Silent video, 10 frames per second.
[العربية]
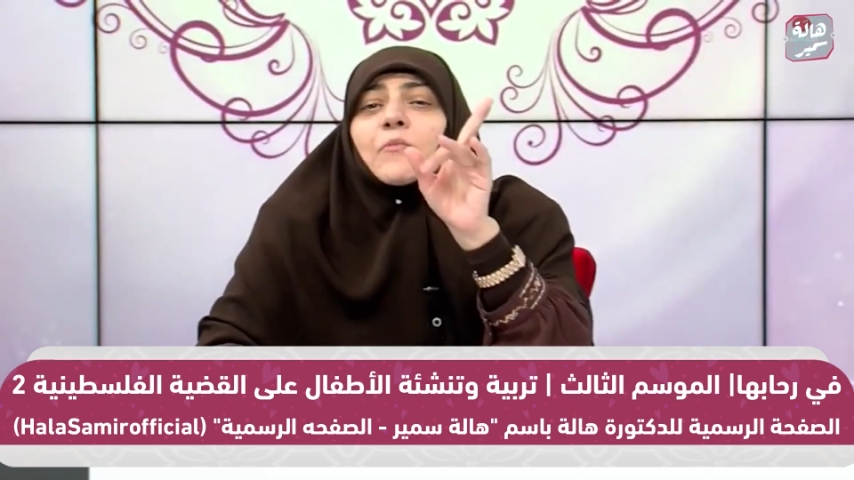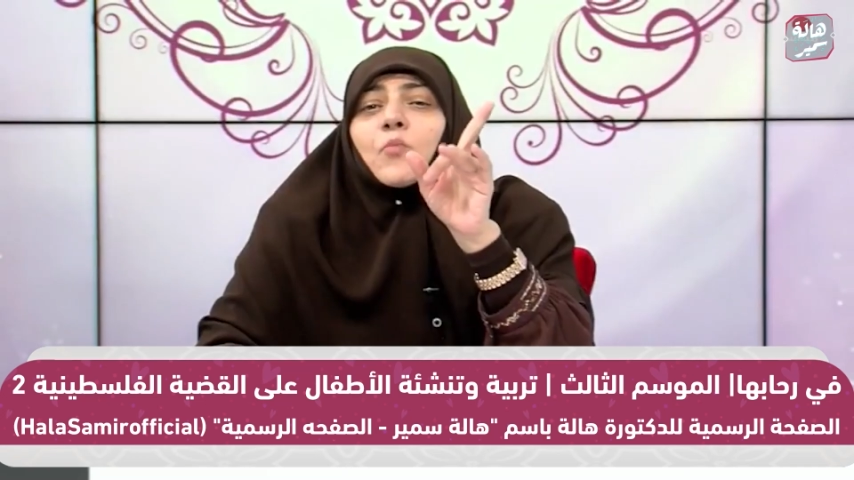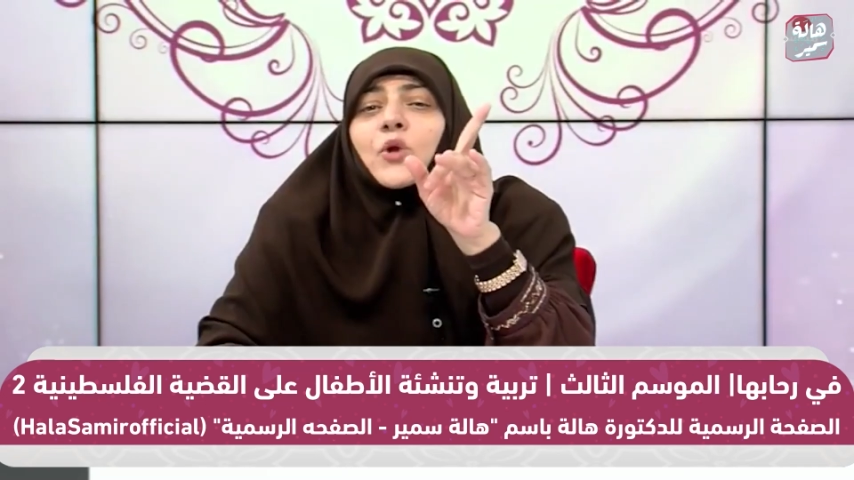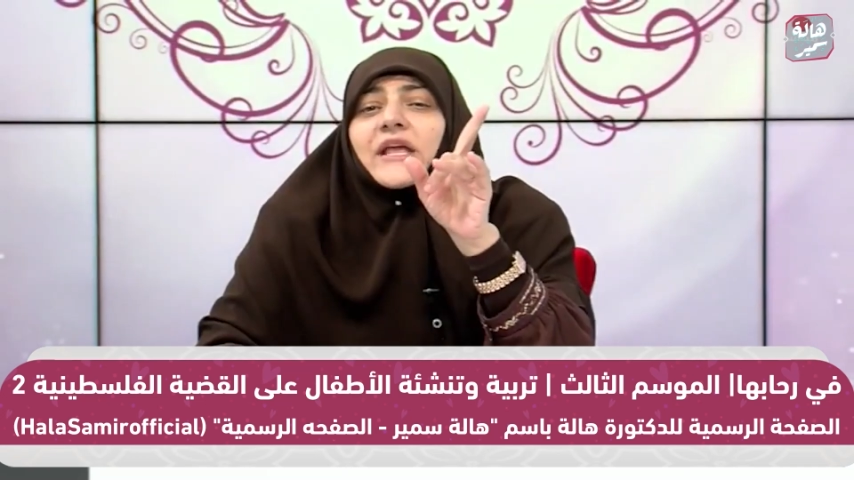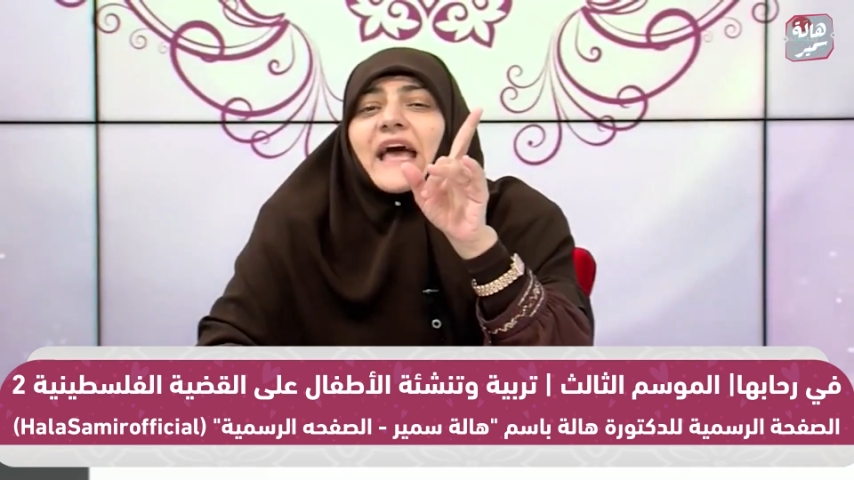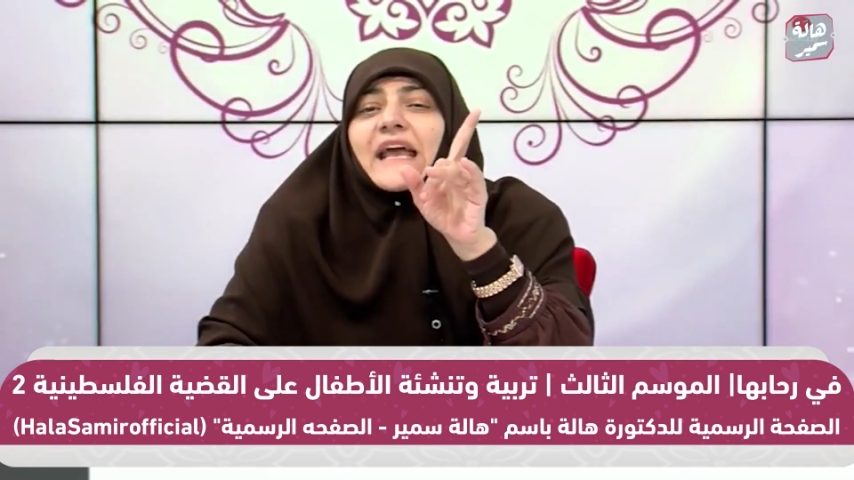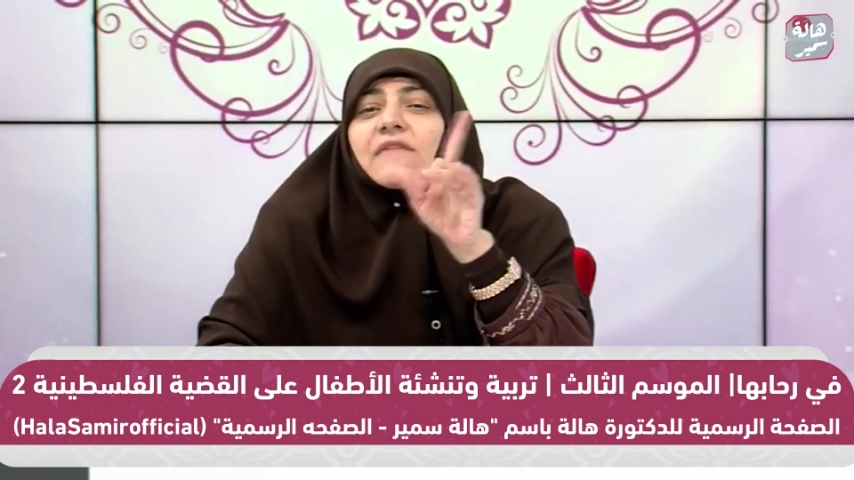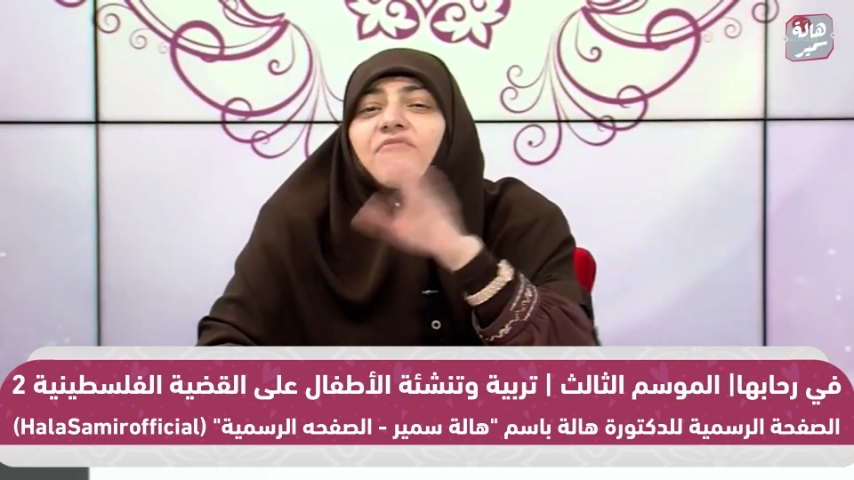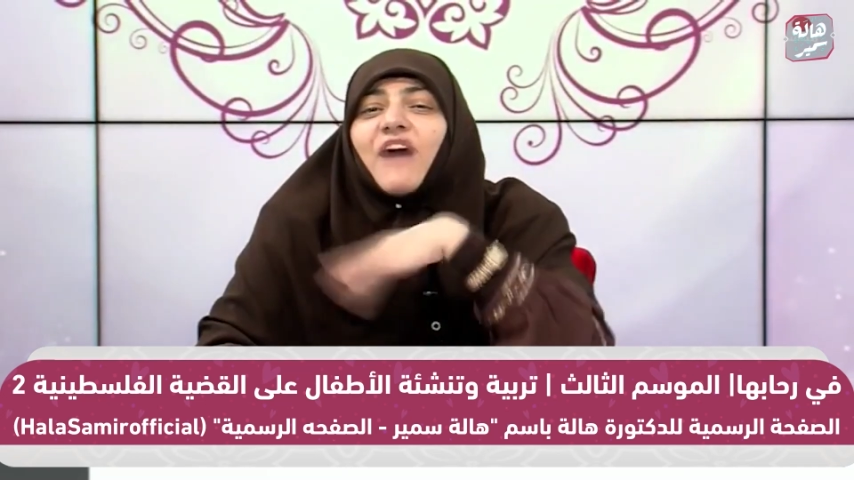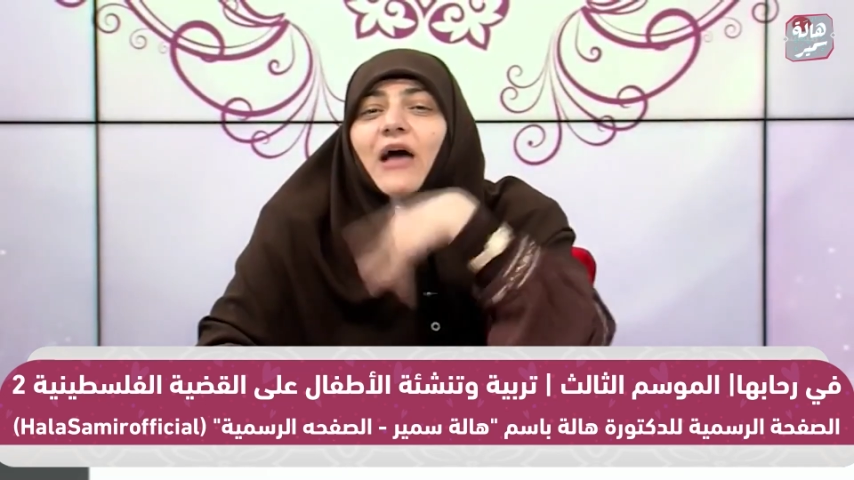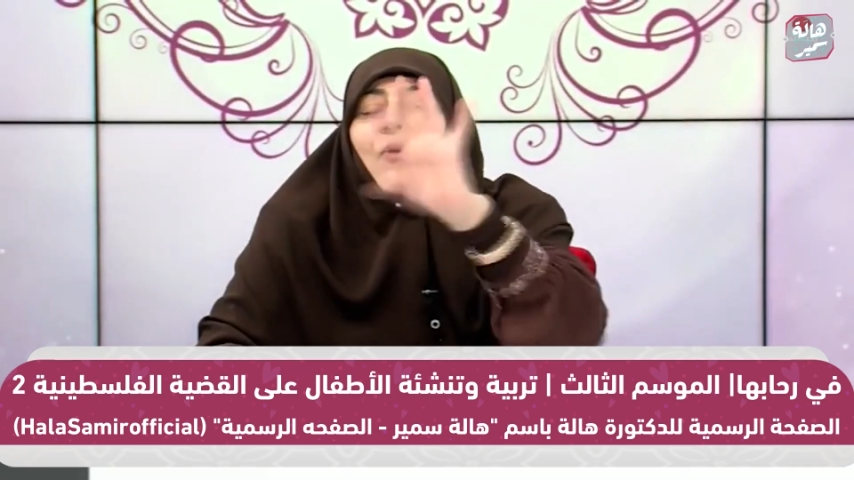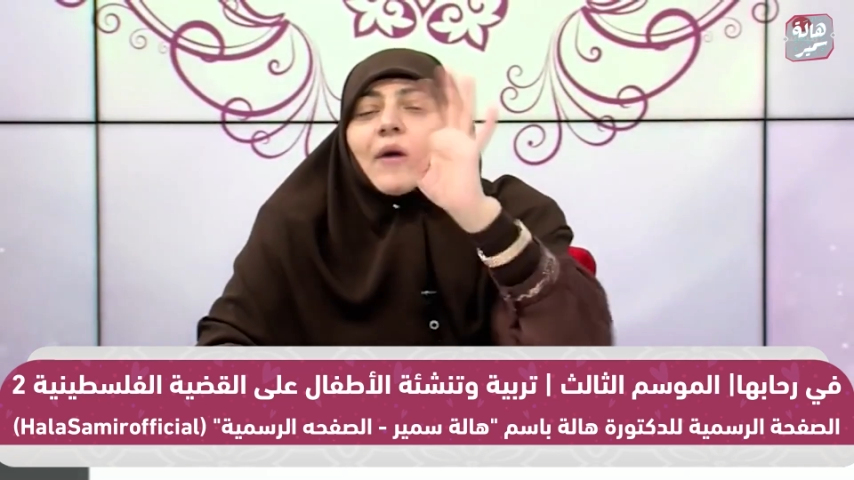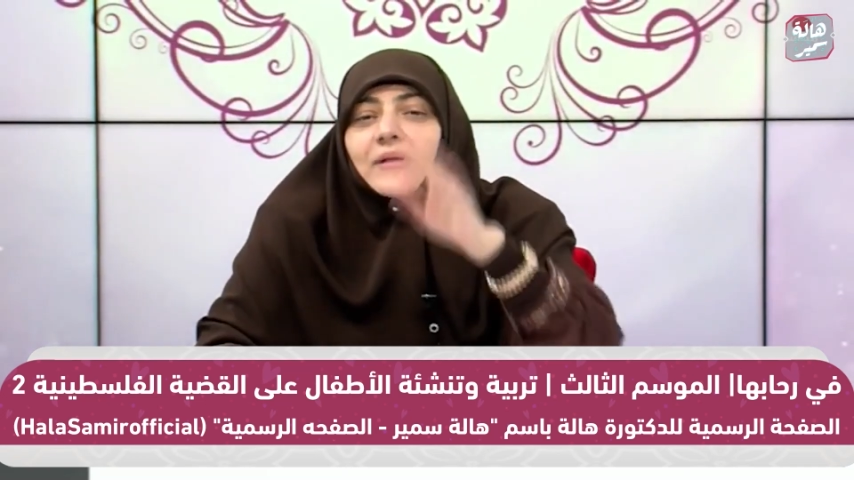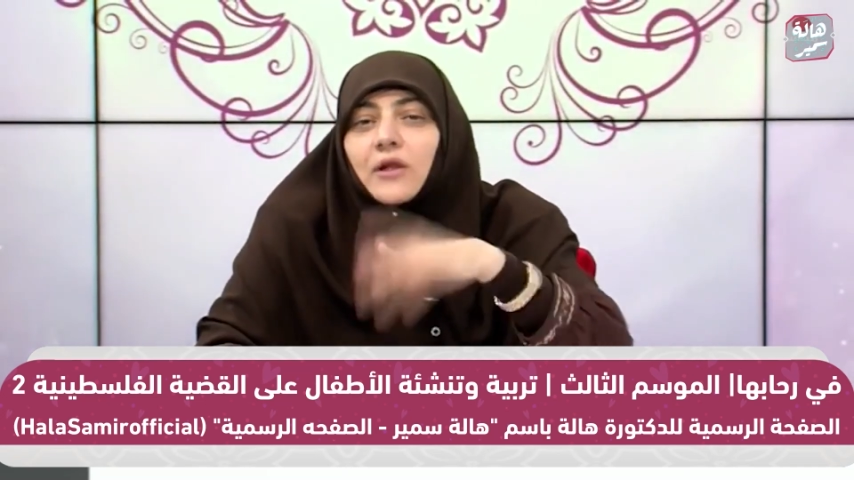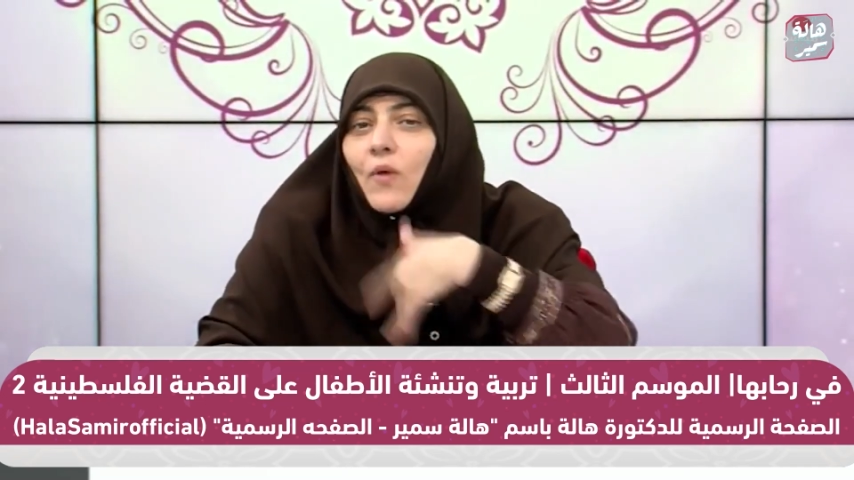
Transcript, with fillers: منكر فعلوا أبدا